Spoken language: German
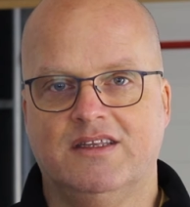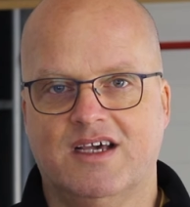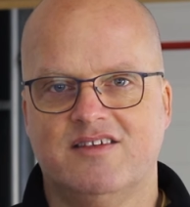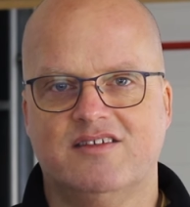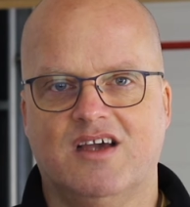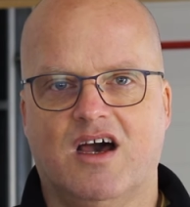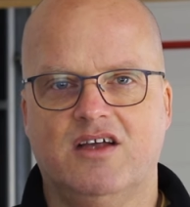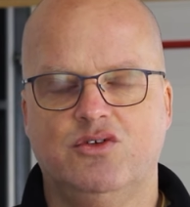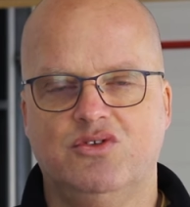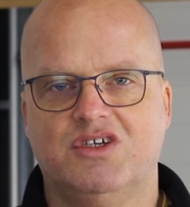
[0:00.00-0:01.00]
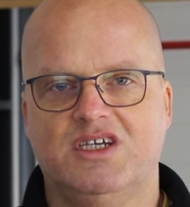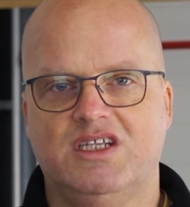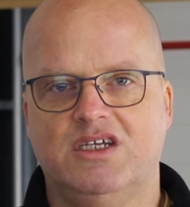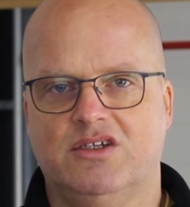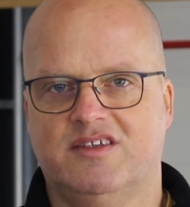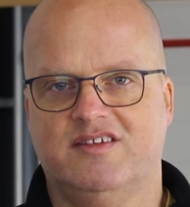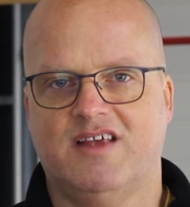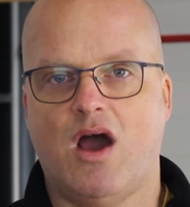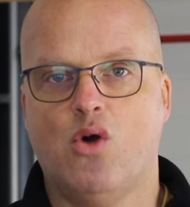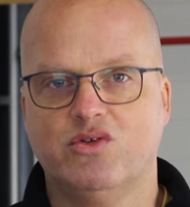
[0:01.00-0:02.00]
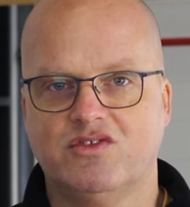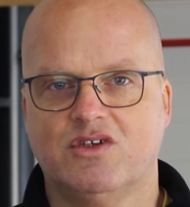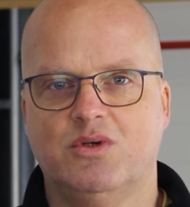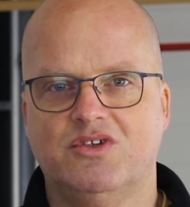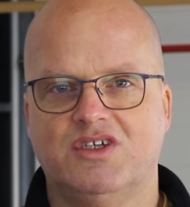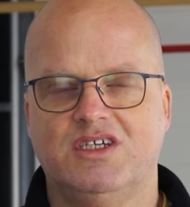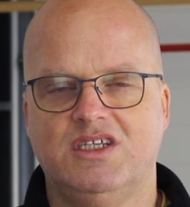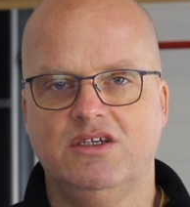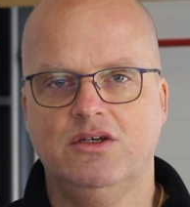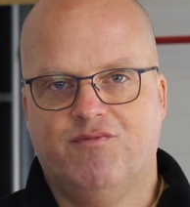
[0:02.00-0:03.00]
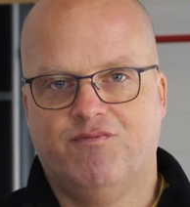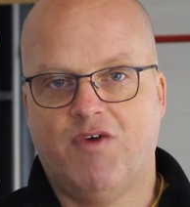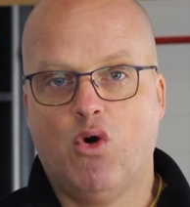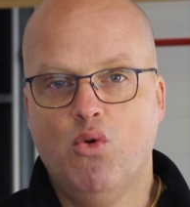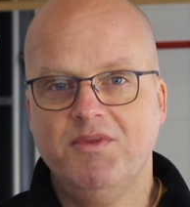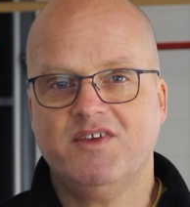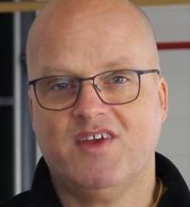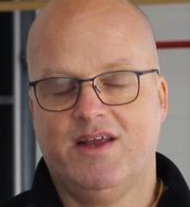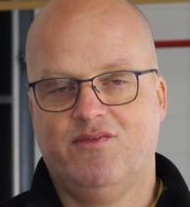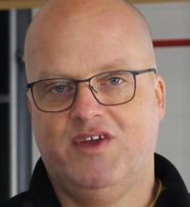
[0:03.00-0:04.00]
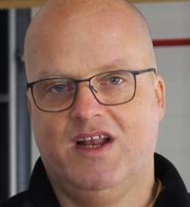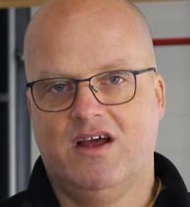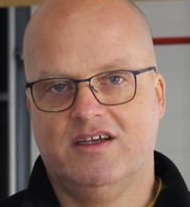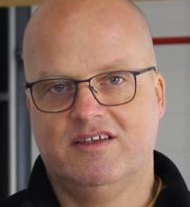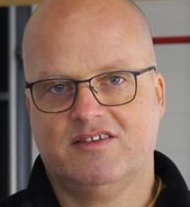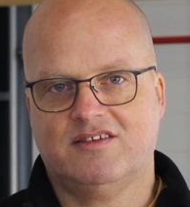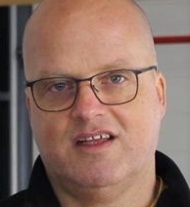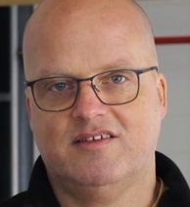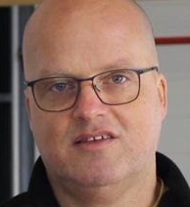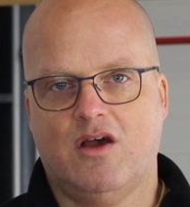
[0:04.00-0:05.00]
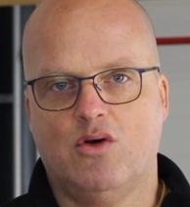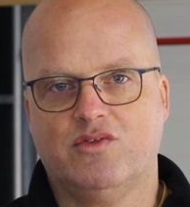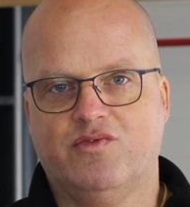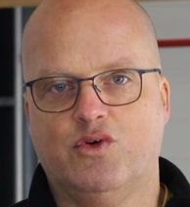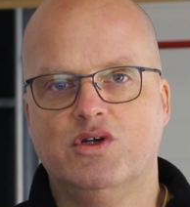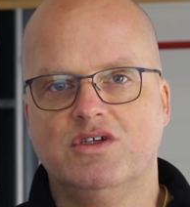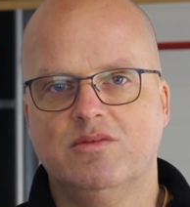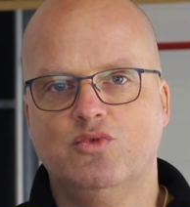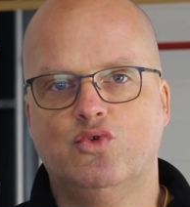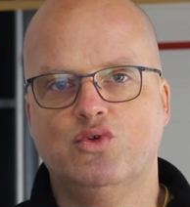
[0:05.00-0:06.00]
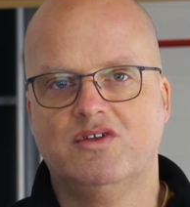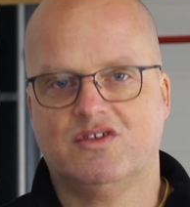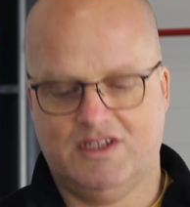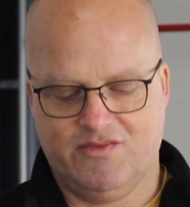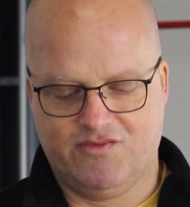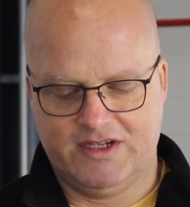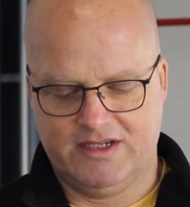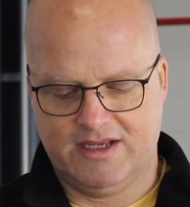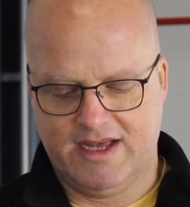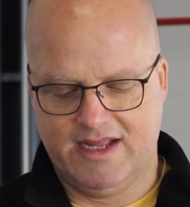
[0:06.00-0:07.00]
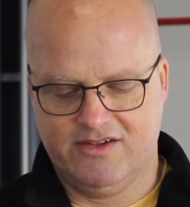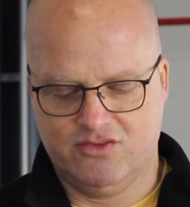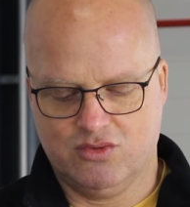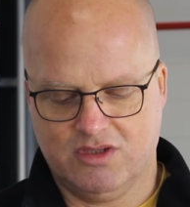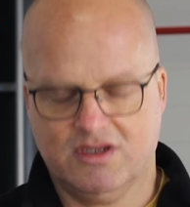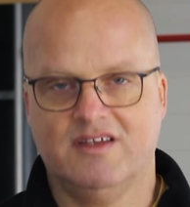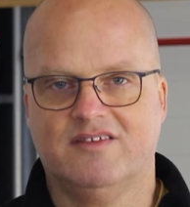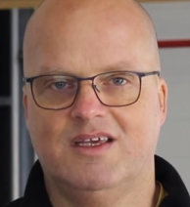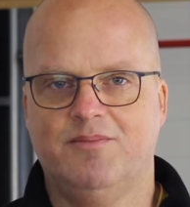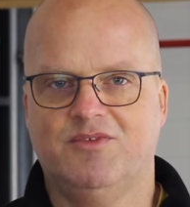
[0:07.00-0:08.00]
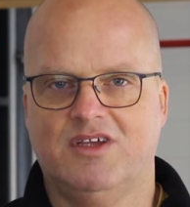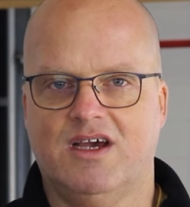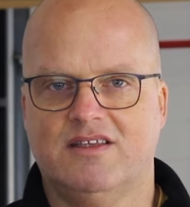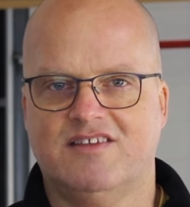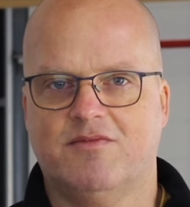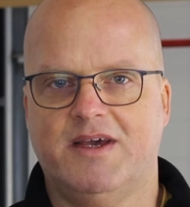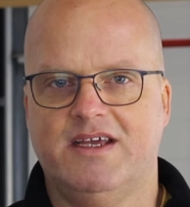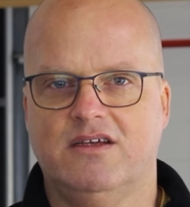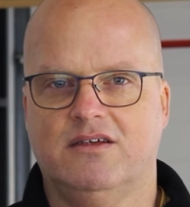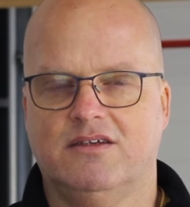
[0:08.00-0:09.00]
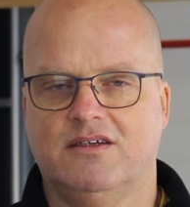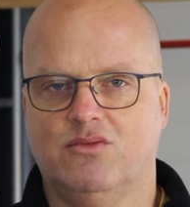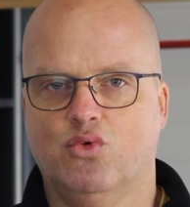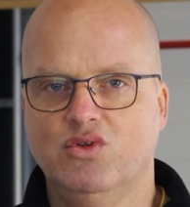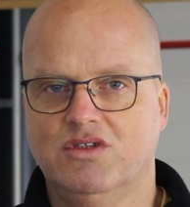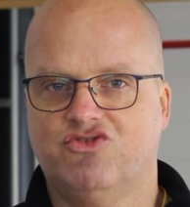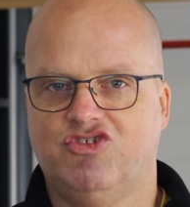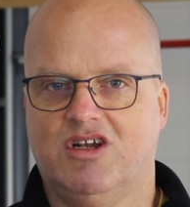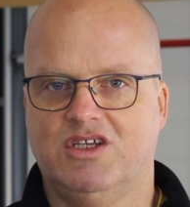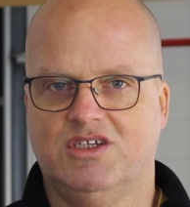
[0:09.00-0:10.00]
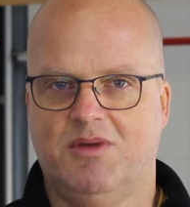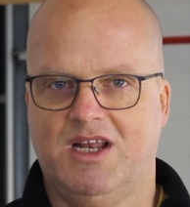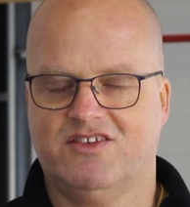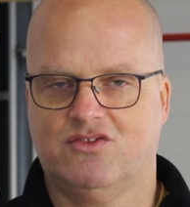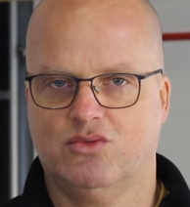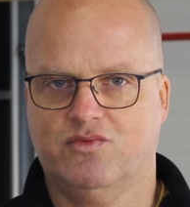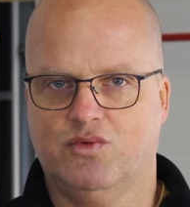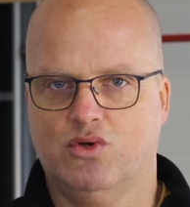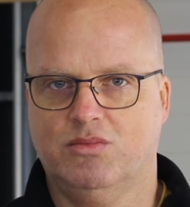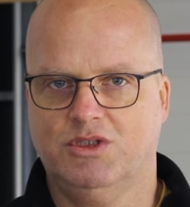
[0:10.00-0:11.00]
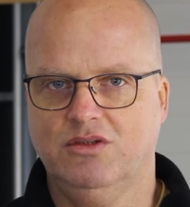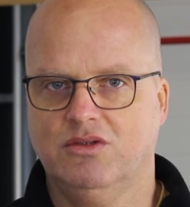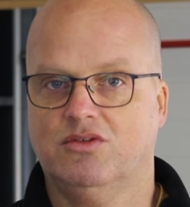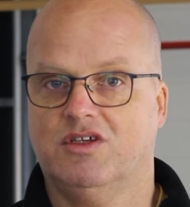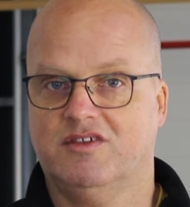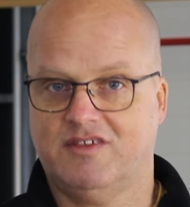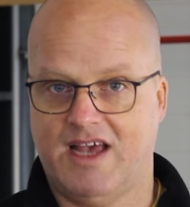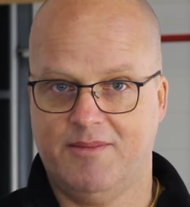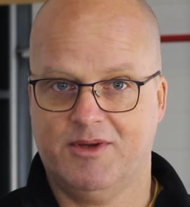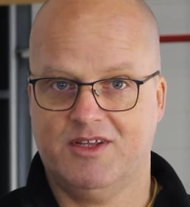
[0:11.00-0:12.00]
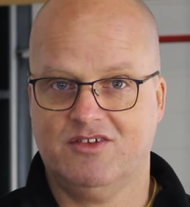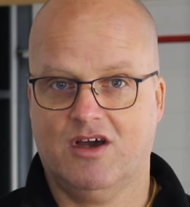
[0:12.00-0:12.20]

Das ist Cardiotraining, das ist Ausdauertraining. Warum das ein Fehler ist, das ist aus folgendem Grund der Fall. Also, es gibt ja zwei unterschiedliche Belastungsformen. Das ist einmal das